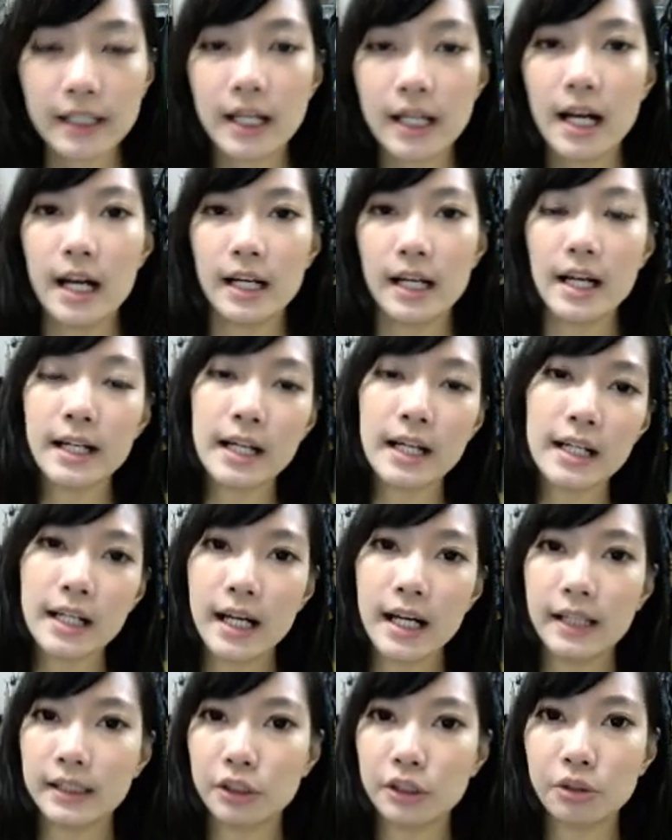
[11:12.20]
让他尴尬一
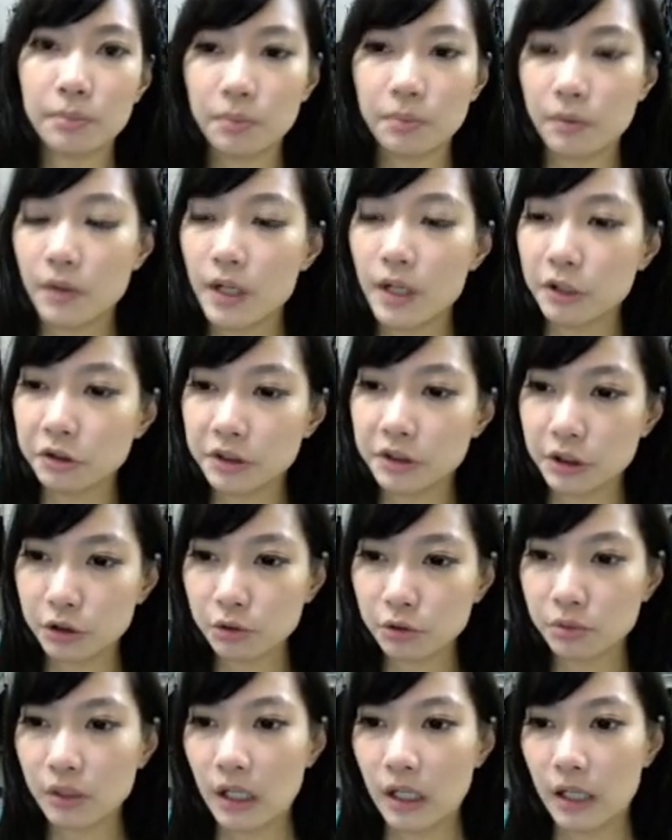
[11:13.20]
下就不会就结束
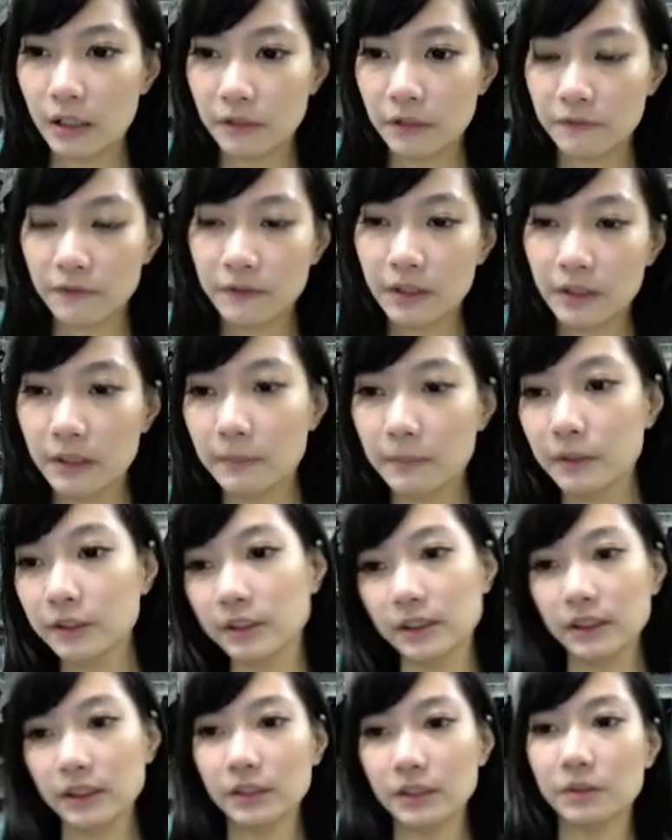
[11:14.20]
了。你你们只
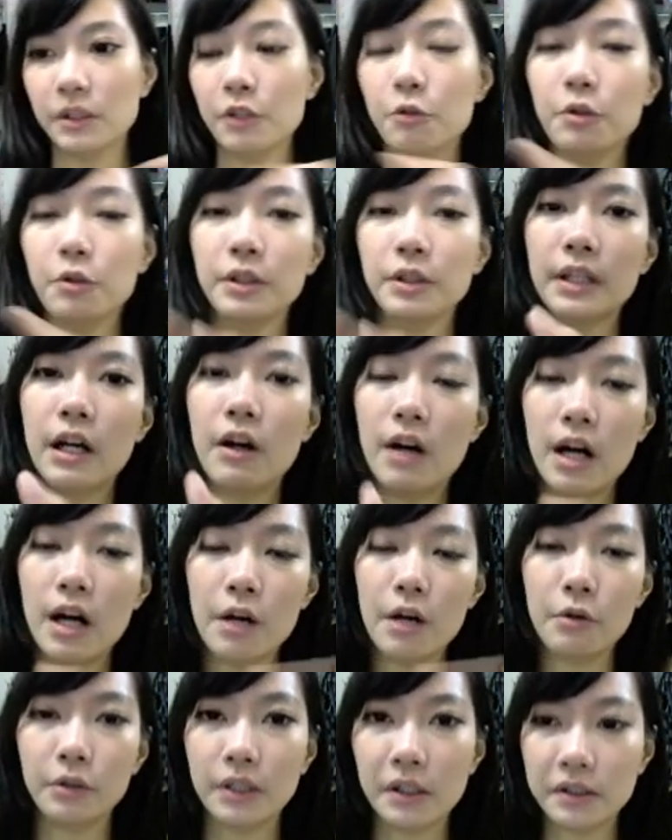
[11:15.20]
是会遇到啊，遇
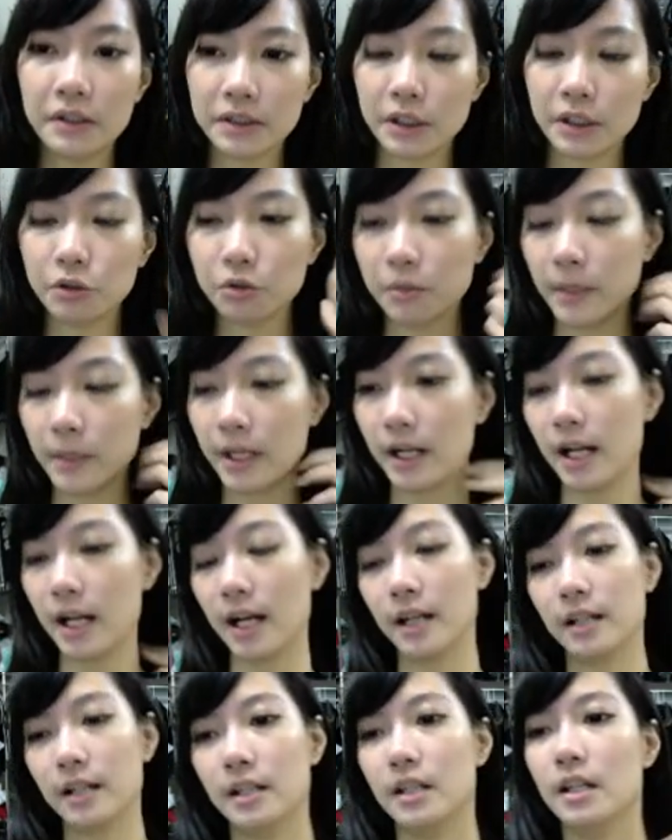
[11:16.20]
到一下就没了。
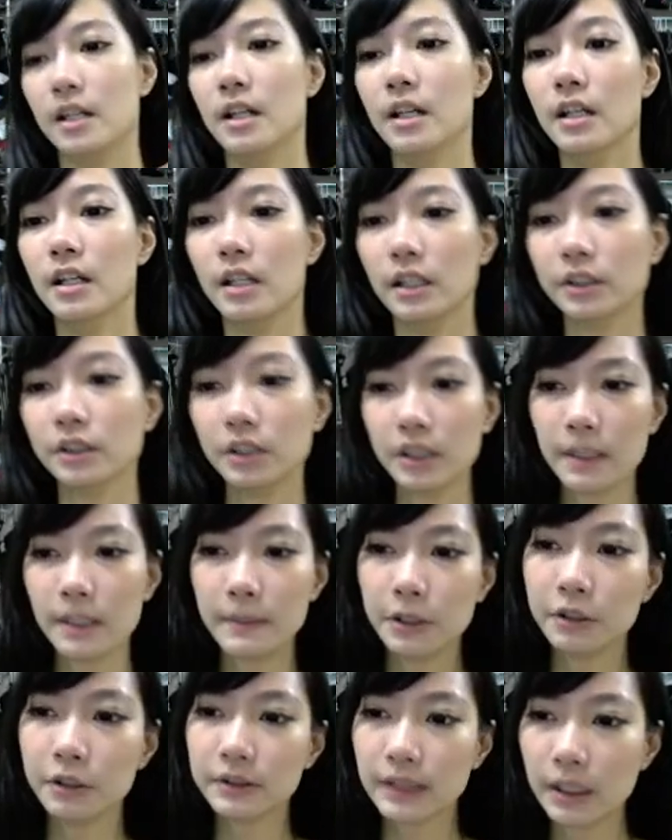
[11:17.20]
而且干嘛
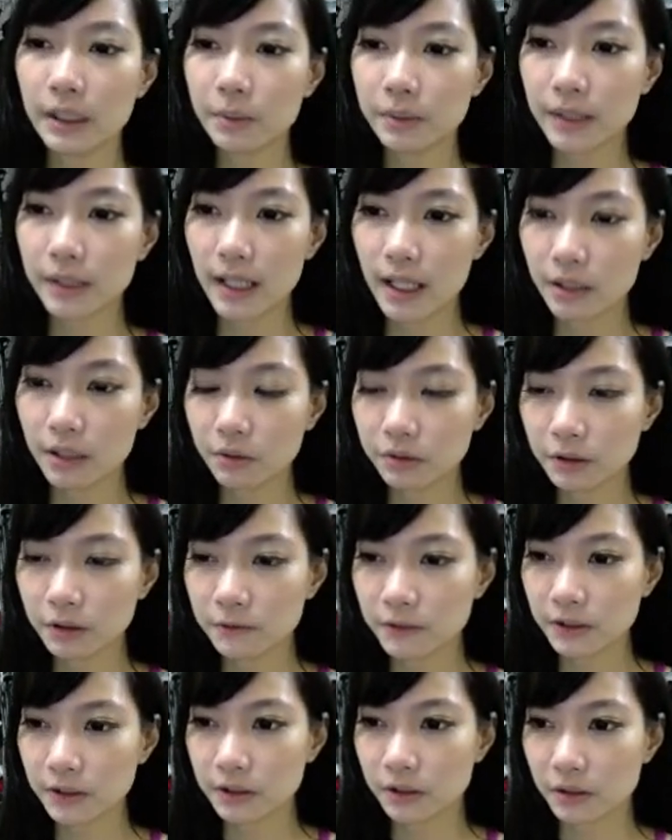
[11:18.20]
又在乎他？都已经
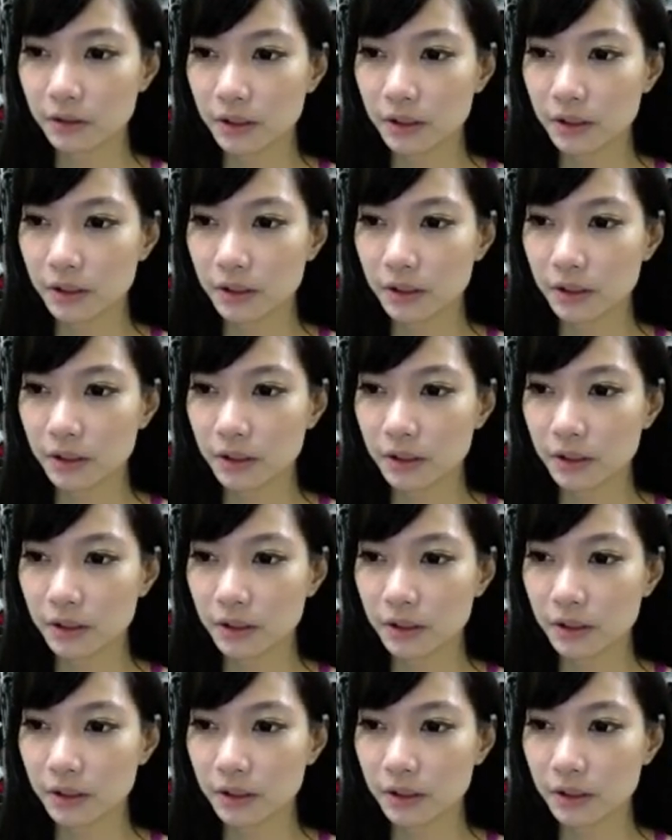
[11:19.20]
分手了。